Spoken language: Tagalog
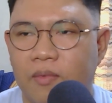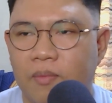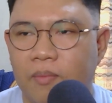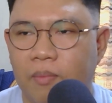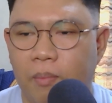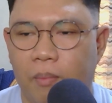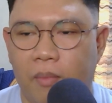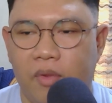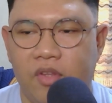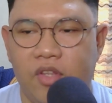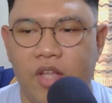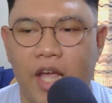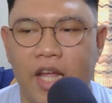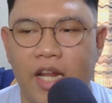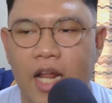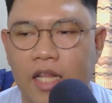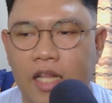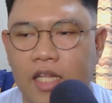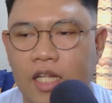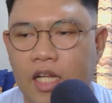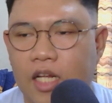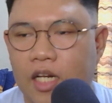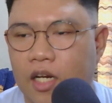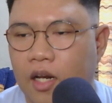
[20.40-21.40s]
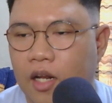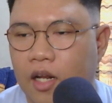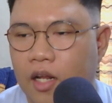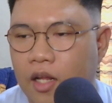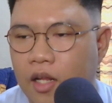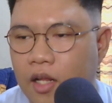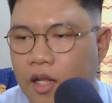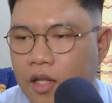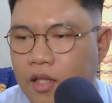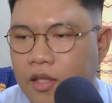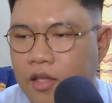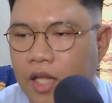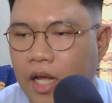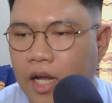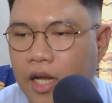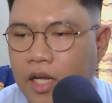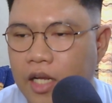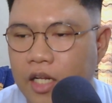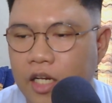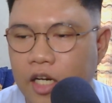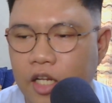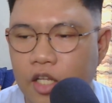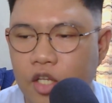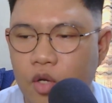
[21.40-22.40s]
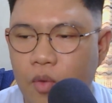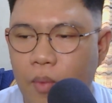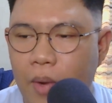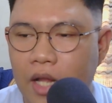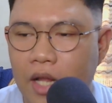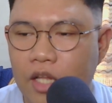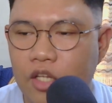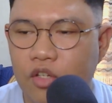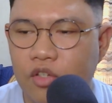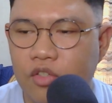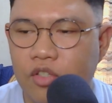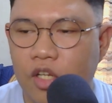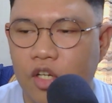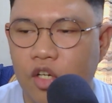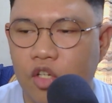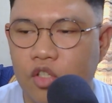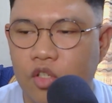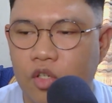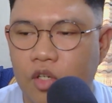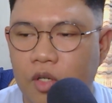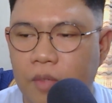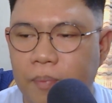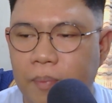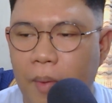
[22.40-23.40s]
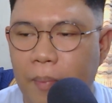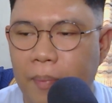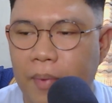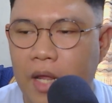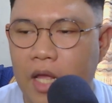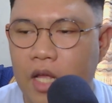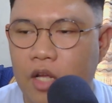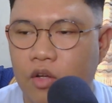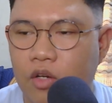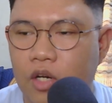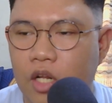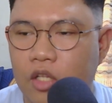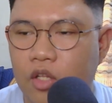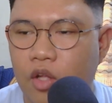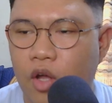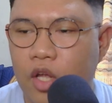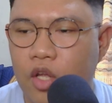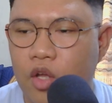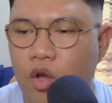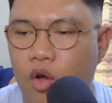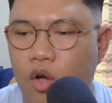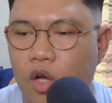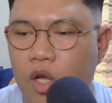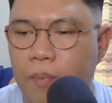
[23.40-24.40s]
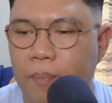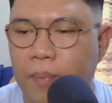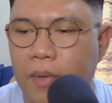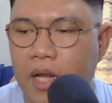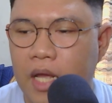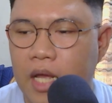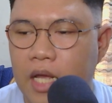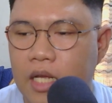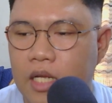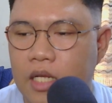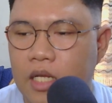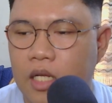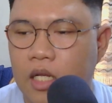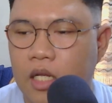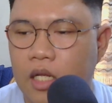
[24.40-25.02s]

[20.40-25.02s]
Basahin natin. Tang ina nyo One News, ano tong ipe-play ko na to? Ayoko i-play.